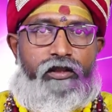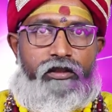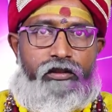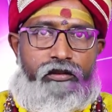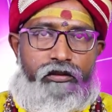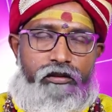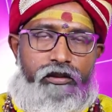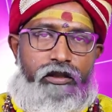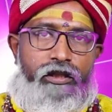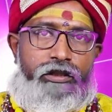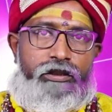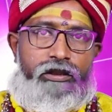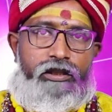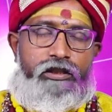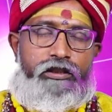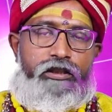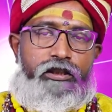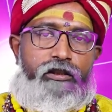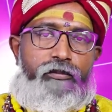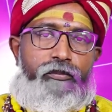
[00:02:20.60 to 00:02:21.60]
அதாவது ஆங்கில
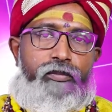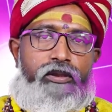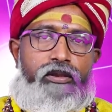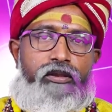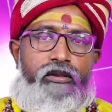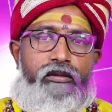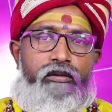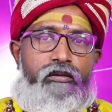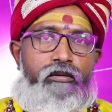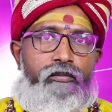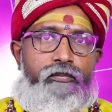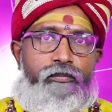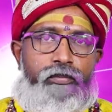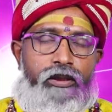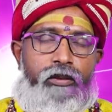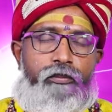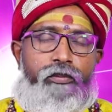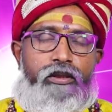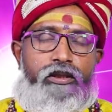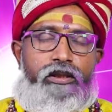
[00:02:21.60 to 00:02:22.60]
தேதி படி
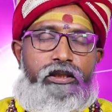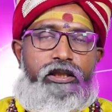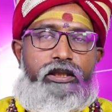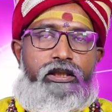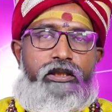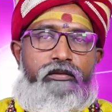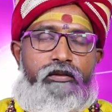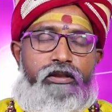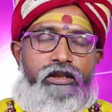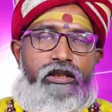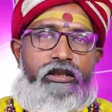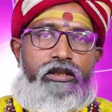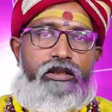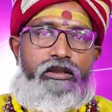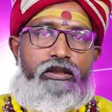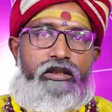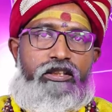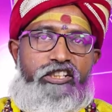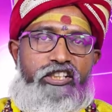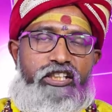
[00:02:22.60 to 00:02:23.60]
படி பார்த்திங்கன்னா இருபத்தி
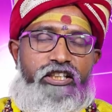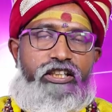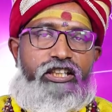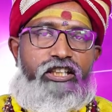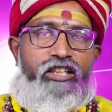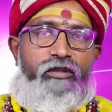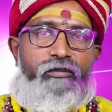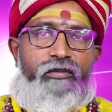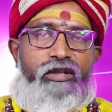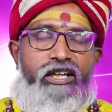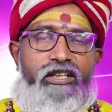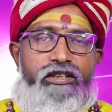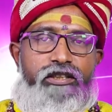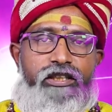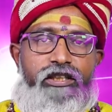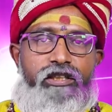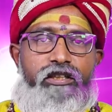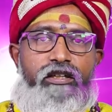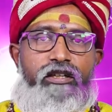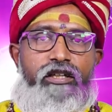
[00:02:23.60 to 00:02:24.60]
ரெண்டாந்தேதி சனிக்கிழமை
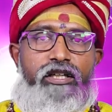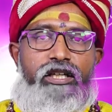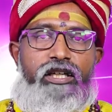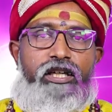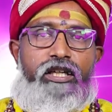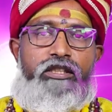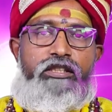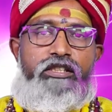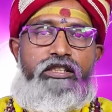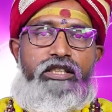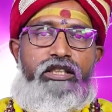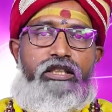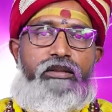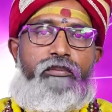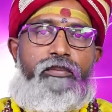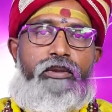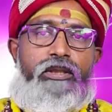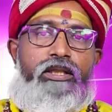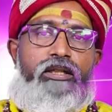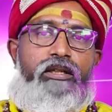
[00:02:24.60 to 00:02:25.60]
அதிகாலை அஞ்சு
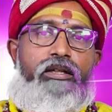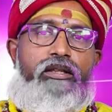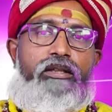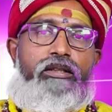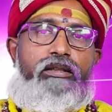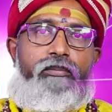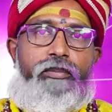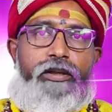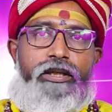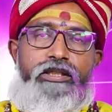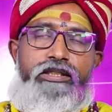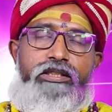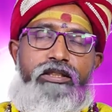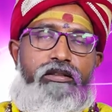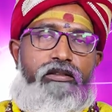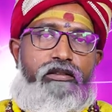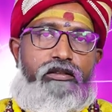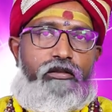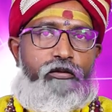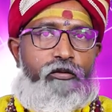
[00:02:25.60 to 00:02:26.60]
பதினாலுக்கு பயிற்சி
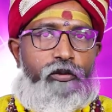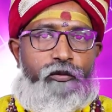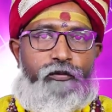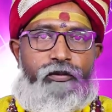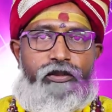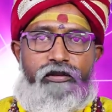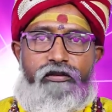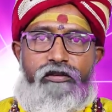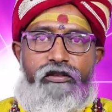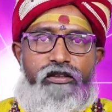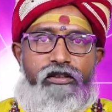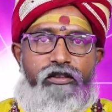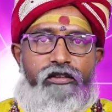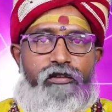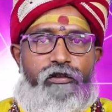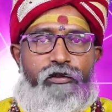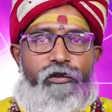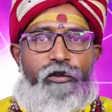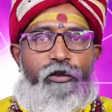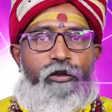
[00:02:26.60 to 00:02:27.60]
ஆகிறார் ஓகேவா
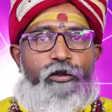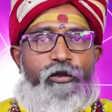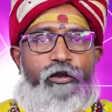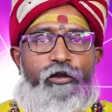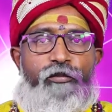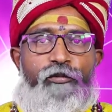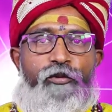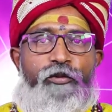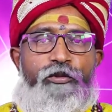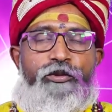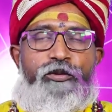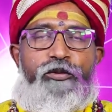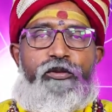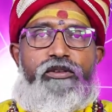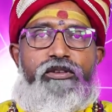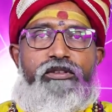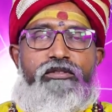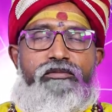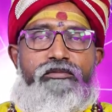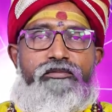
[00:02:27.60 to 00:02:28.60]
ஞாபகம்
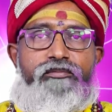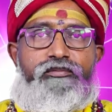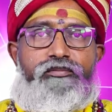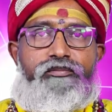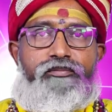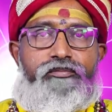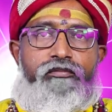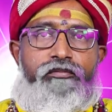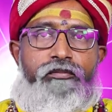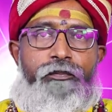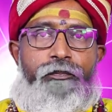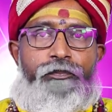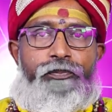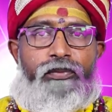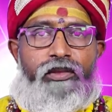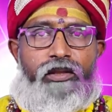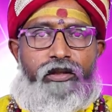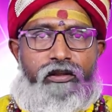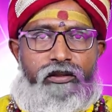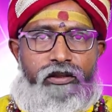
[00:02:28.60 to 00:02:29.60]
வச்சுக்கோங்க
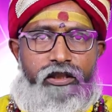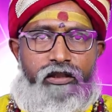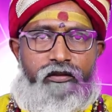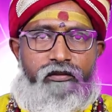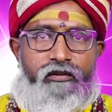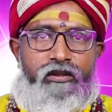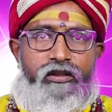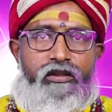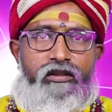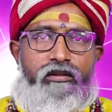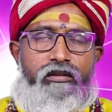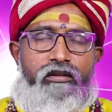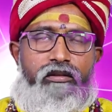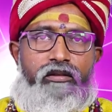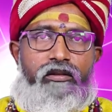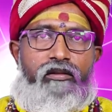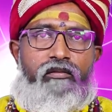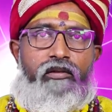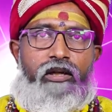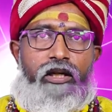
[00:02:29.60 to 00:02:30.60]
அதே வந்து
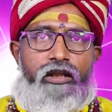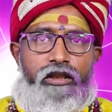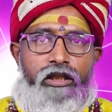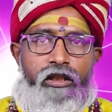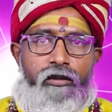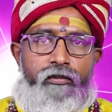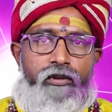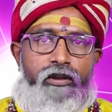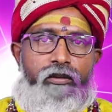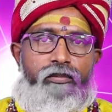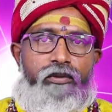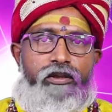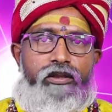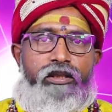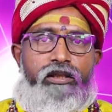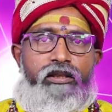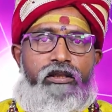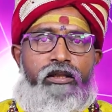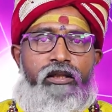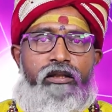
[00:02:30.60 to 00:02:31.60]
வாக்கியப்படி
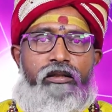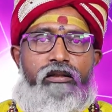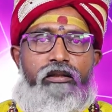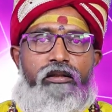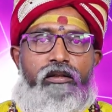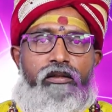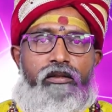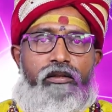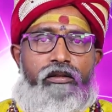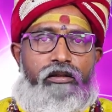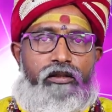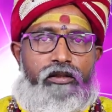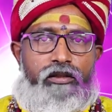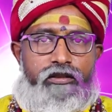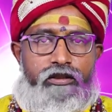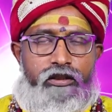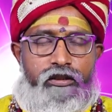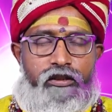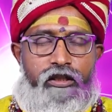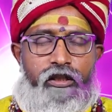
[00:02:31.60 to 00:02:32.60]
பார்த்தீங்களா
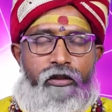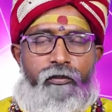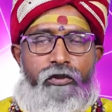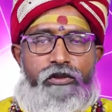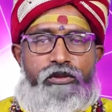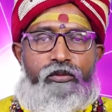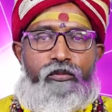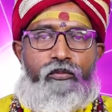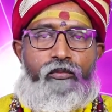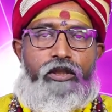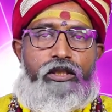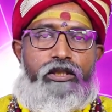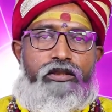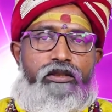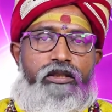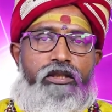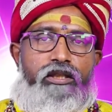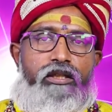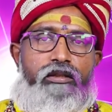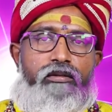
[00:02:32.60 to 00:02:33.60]
சித்திரை மாதம் ஒன்பதாம்
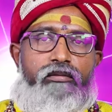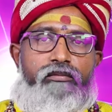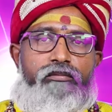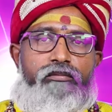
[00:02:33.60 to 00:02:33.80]
தேதி